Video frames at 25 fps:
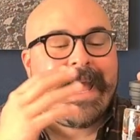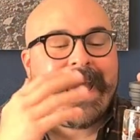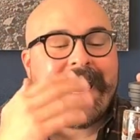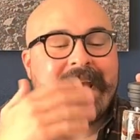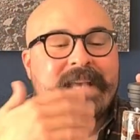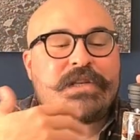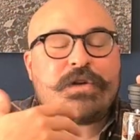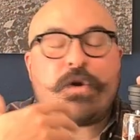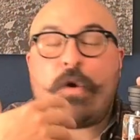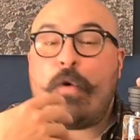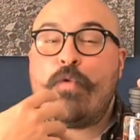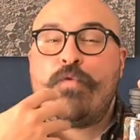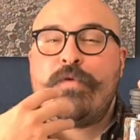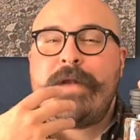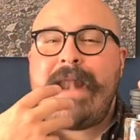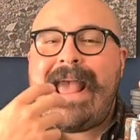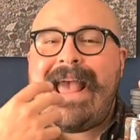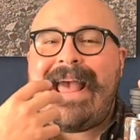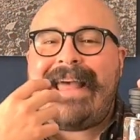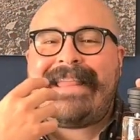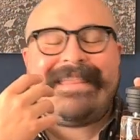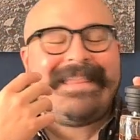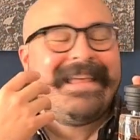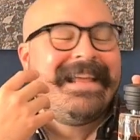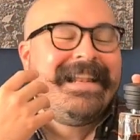Es
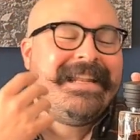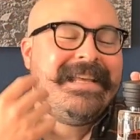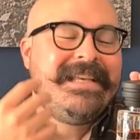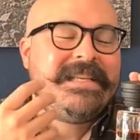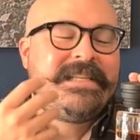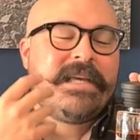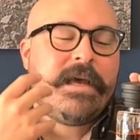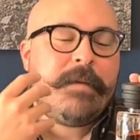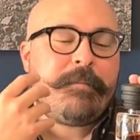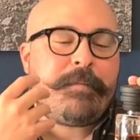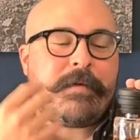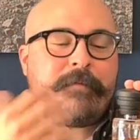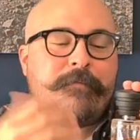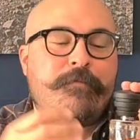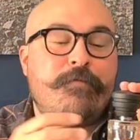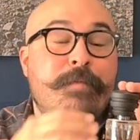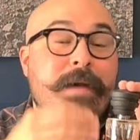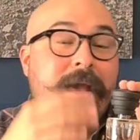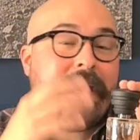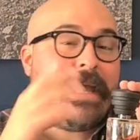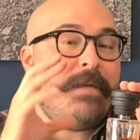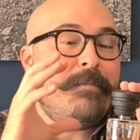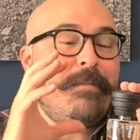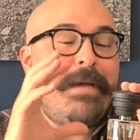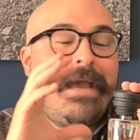una delicia de
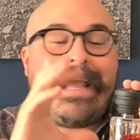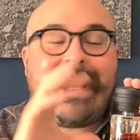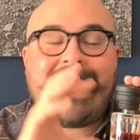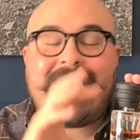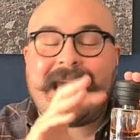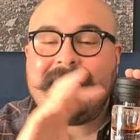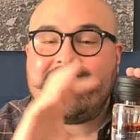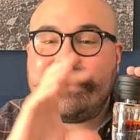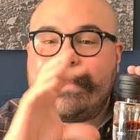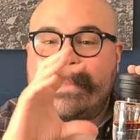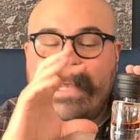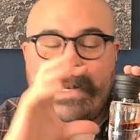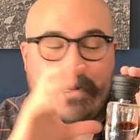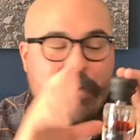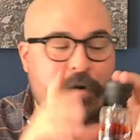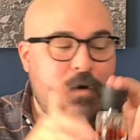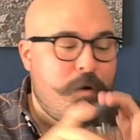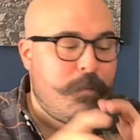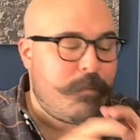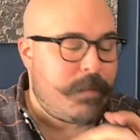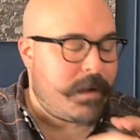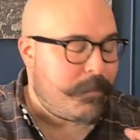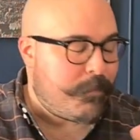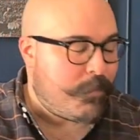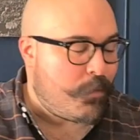perfume y me encanta el
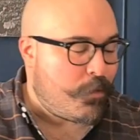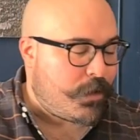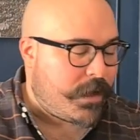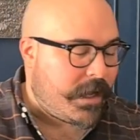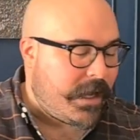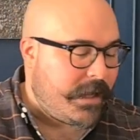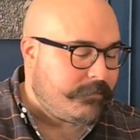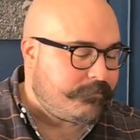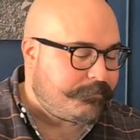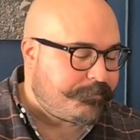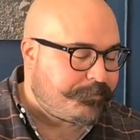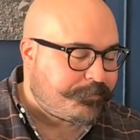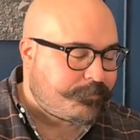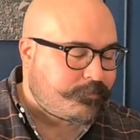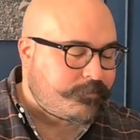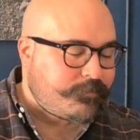nombre porque